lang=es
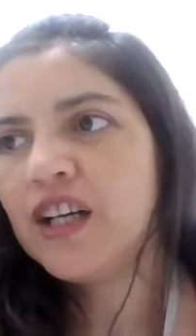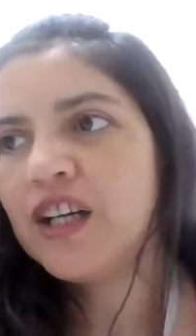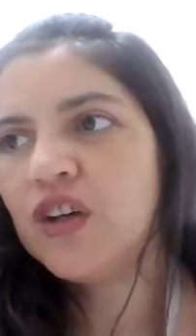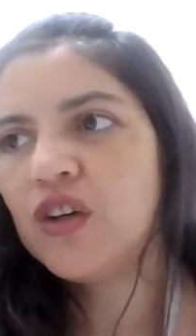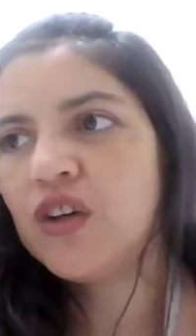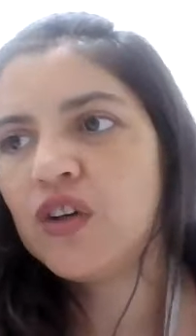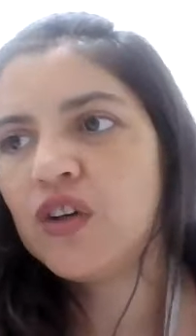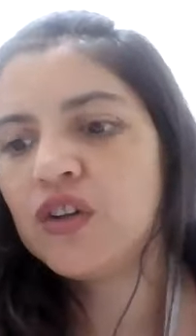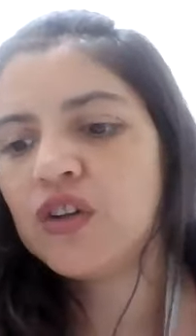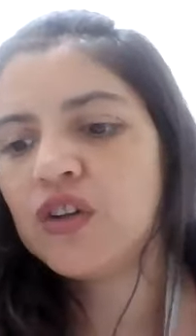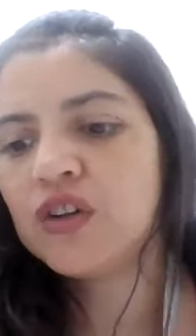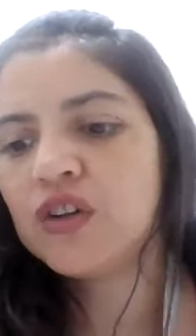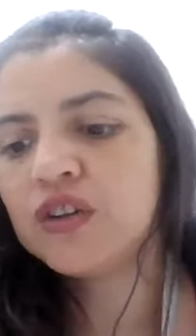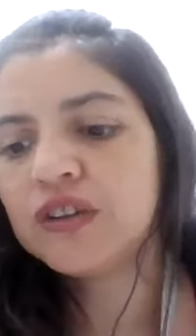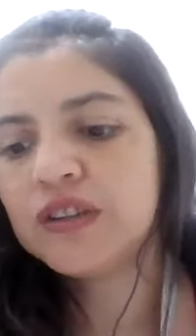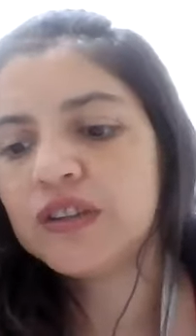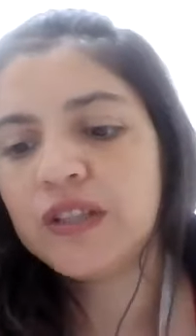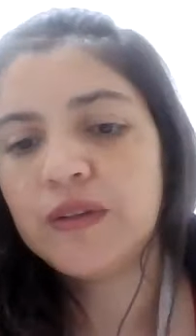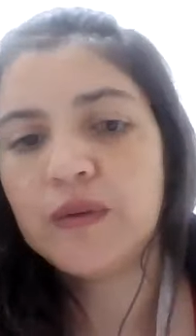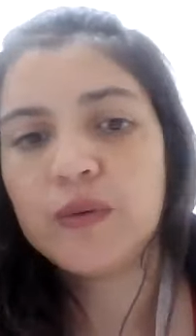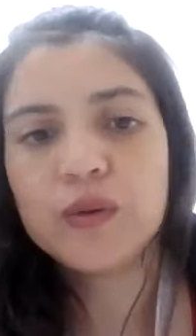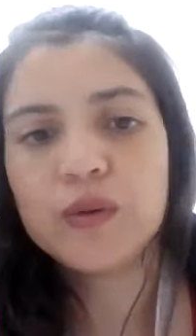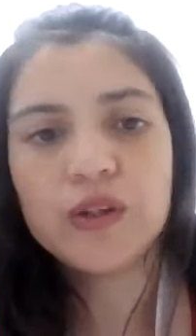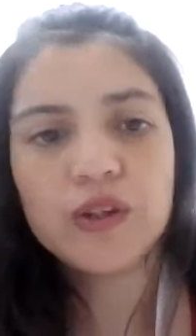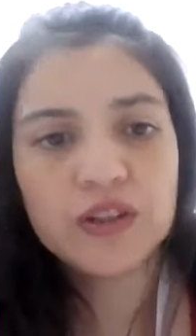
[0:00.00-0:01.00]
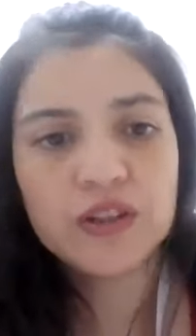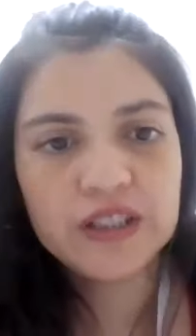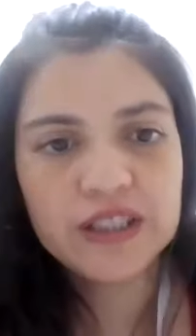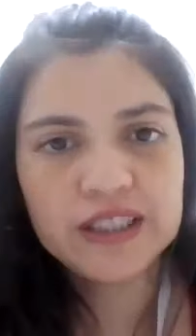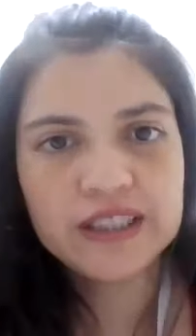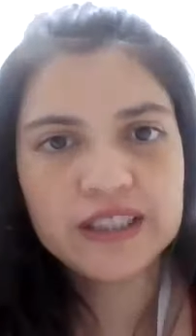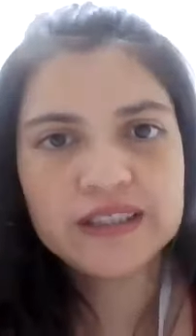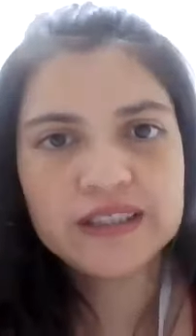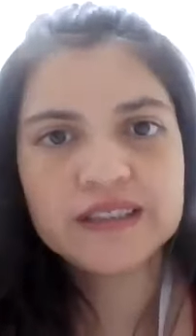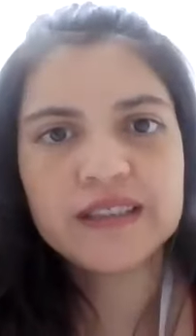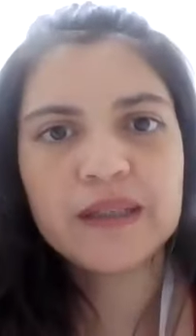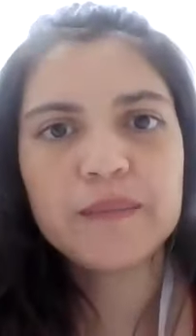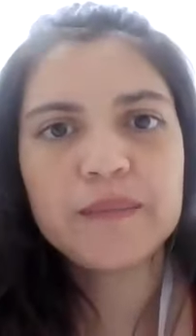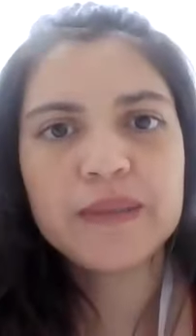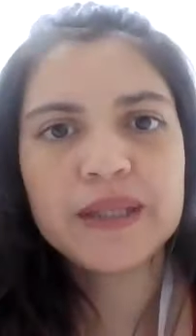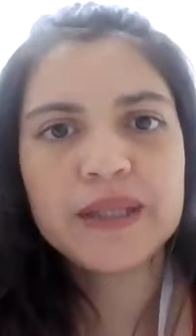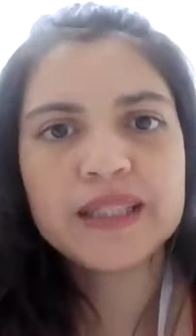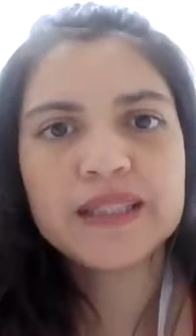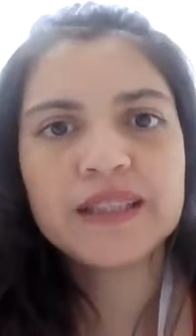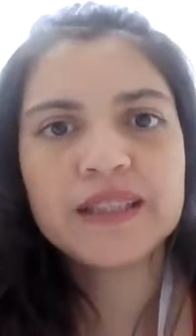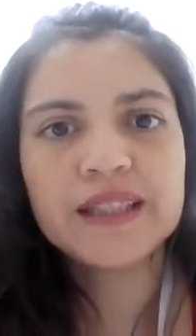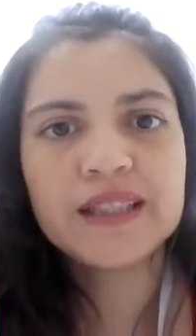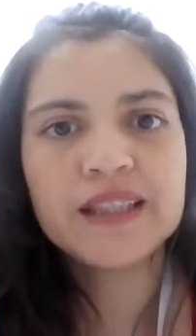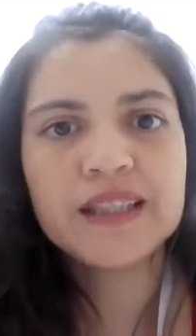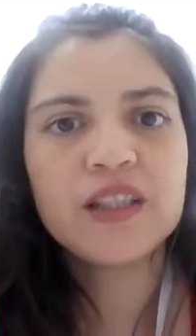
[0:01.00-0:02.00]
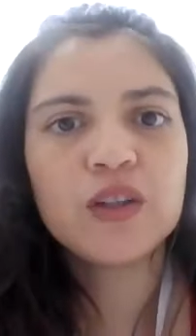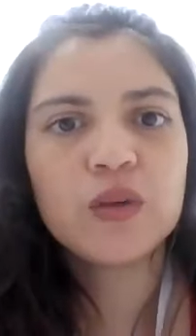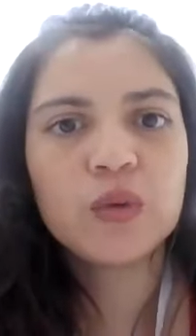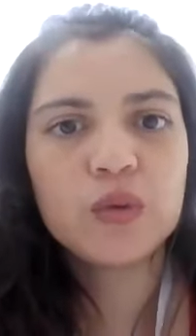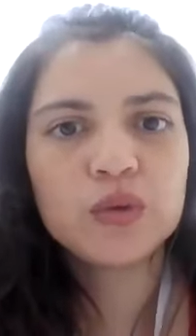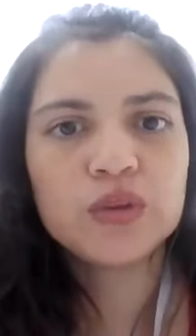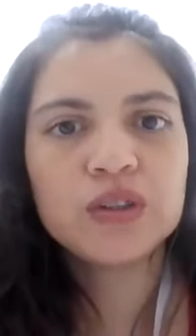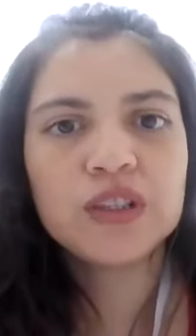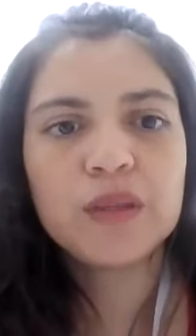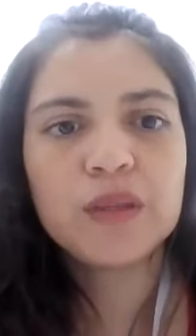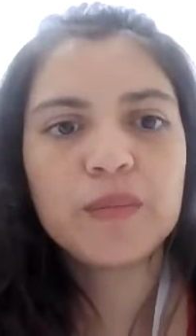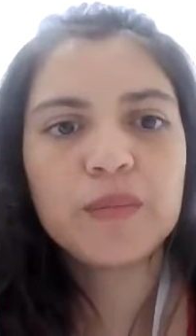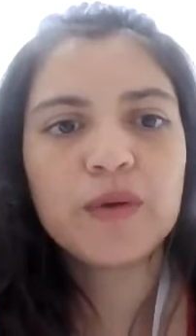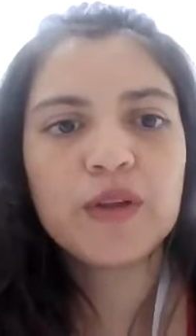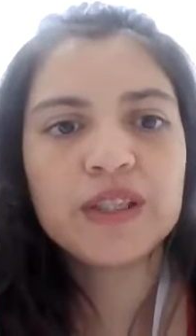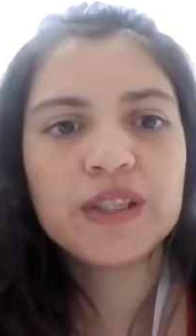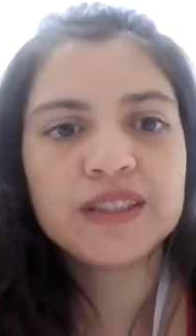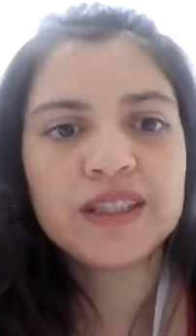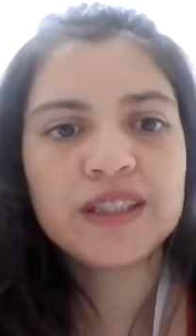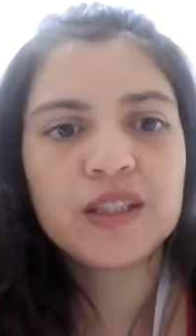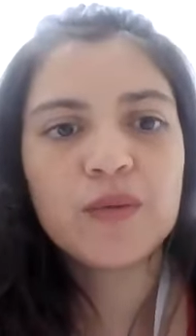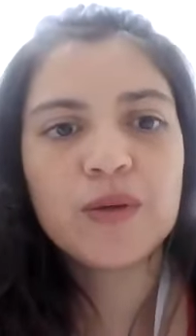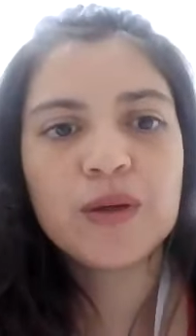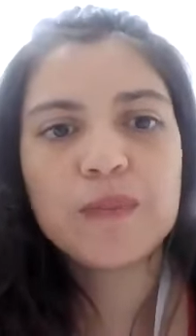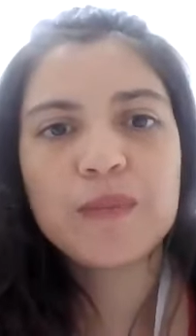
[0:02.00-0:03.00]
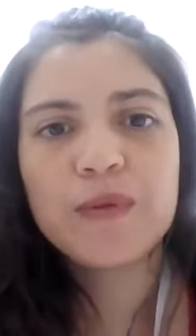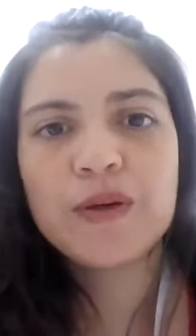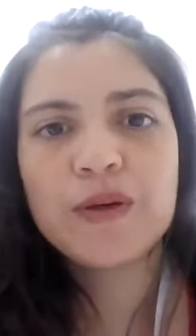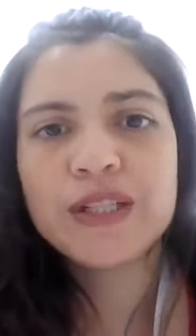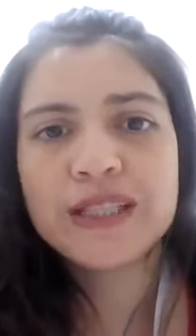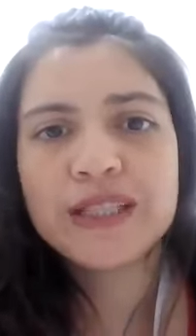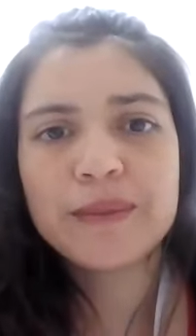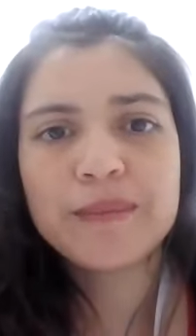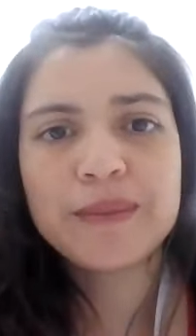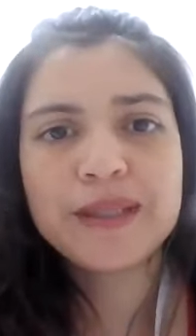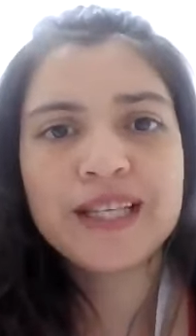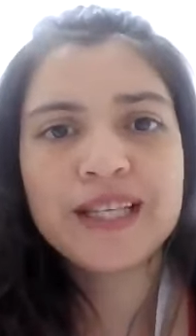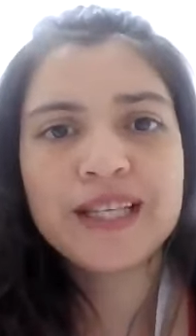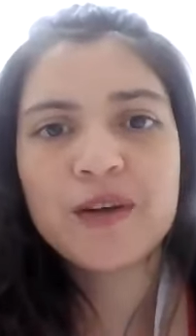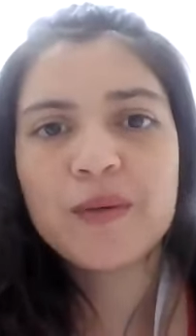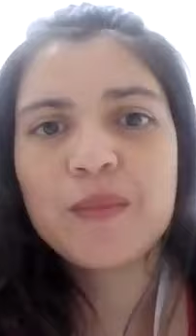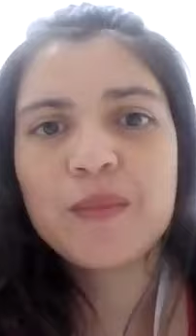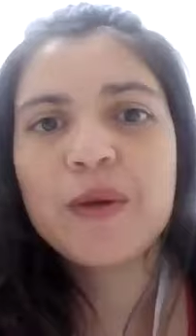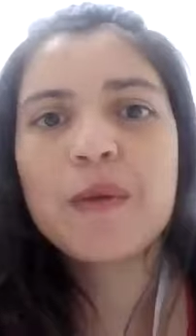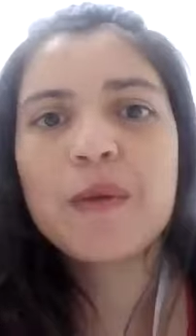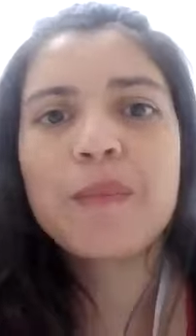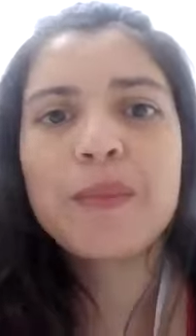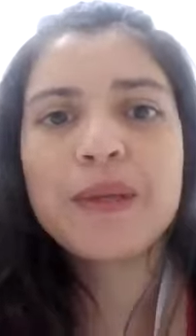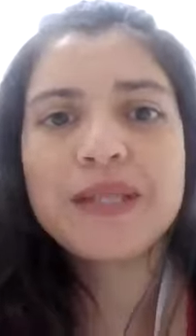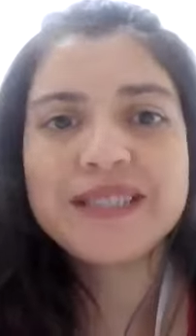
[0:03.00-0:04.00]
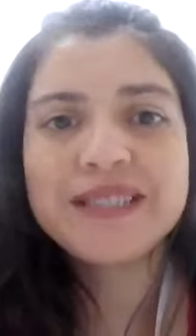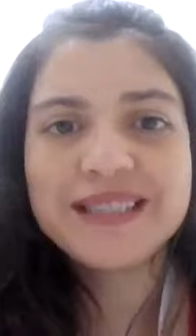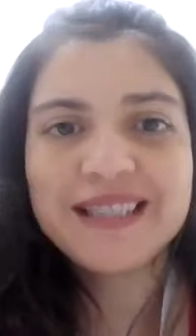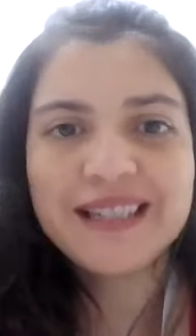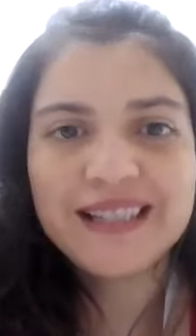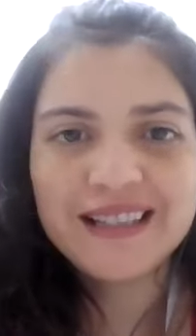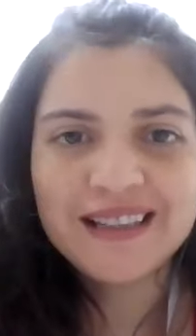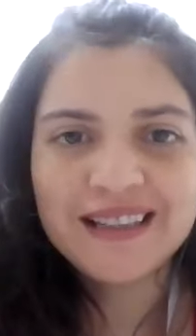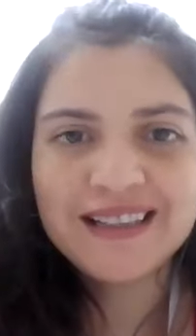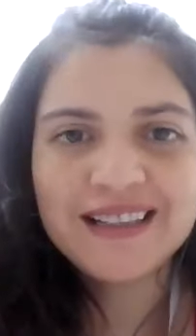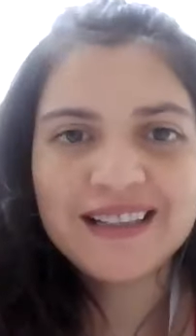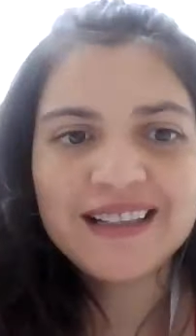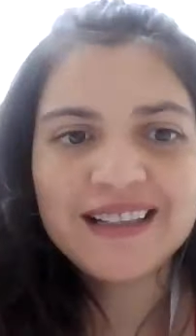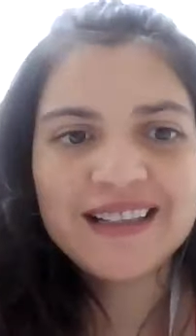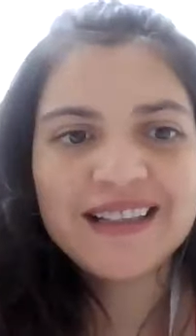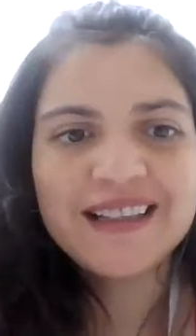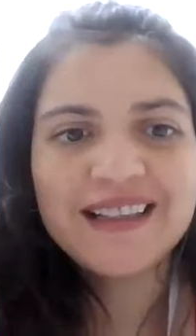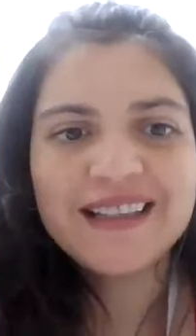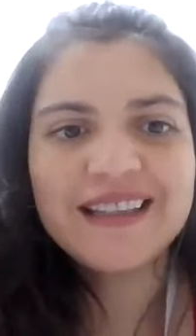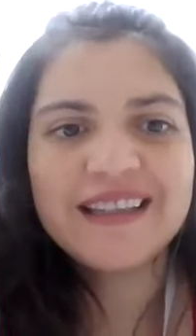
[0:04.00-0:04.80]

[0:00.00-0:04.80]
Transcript: los tiburones también tienen un tipo de anticuerpo que también es como especial,